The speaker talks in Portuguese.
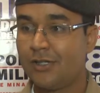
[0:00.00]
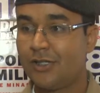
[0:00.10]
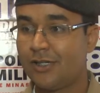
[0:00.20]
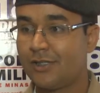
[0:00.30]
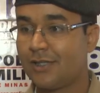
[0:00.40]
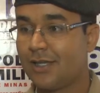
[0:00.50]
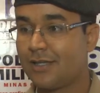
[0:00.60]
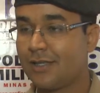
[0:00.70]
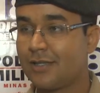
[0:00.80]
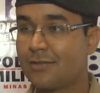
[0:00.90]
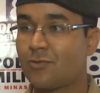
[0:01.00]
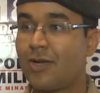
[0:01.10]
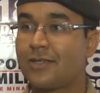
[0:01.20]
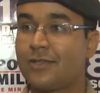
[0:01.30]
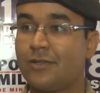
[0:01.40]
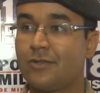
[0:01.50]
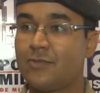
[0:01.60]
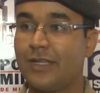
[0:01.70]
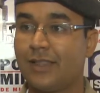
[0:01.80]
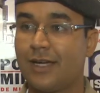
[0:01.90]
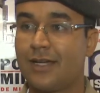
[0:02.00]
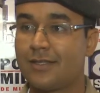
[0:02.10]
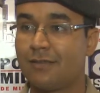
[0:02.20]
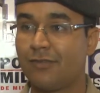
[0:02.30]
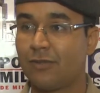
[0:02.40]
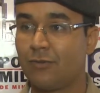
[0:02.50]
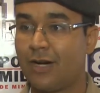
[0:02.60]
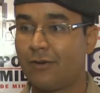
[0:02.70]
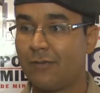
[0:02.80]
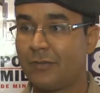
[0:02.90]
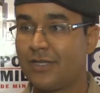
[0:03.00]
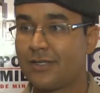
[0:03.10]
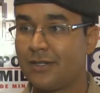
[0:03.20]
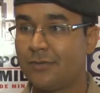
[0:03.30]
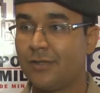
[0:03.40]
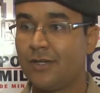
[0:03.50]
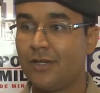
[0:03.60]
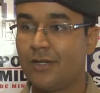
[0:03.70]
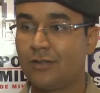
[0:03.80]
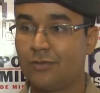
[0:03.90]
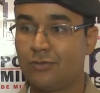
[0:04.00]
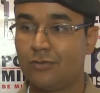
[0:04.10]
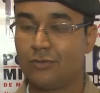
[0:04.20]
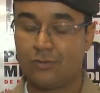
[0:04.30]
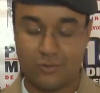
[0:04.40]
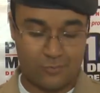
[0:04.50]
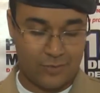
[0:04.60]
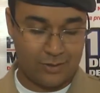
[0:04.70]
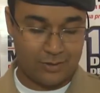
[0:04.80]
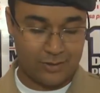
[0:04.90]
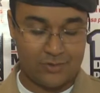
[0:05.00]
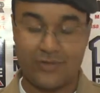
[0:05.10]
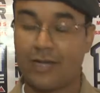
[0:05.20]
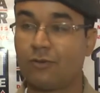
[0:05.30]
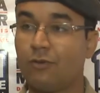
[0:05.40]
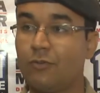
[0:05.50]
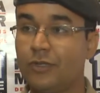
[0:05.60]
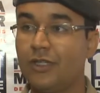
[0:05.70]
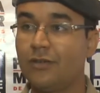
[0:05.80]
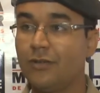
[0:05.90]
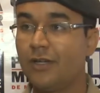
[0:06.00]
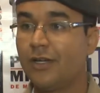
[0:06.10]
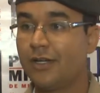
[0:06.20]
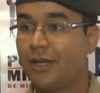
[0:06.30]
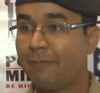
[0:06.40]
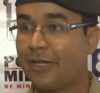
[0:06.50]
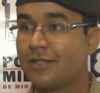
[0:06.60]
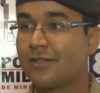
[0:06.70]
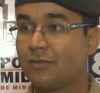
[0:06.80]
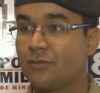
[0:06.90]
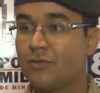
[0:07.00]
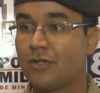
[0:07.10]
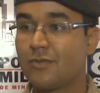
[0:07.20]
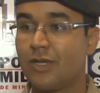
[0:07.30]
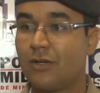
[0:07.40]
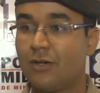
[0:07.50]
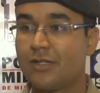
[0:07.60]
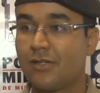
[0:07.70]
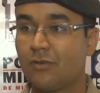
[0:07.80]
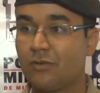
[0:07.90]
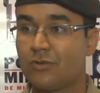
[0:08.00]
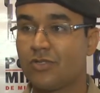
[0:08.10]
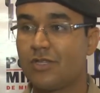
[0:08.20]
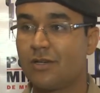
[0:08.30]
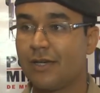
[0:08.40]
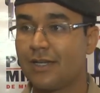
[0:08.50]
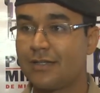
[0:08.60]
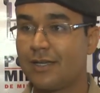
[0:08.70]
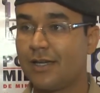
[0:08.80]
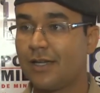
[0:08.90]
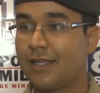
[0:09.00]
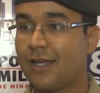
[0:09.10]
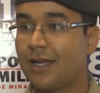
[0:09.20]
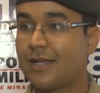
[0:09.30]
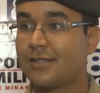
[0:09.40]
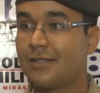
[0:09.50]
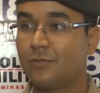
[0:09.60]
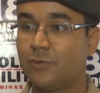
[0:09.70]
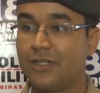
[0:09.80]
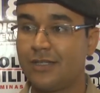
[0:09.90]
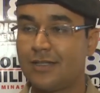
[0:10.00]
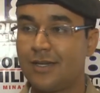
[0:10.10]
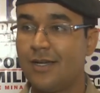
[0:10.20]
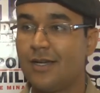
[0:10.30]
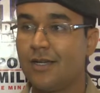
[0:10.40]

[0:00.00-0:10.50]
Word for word: Diante de, dessa situação, aí, os militares efetuaram a prisão do, do, suspeito identificado como Igor e a apreensão dos dois menores e conduziram eles aí à delegacia de polícia,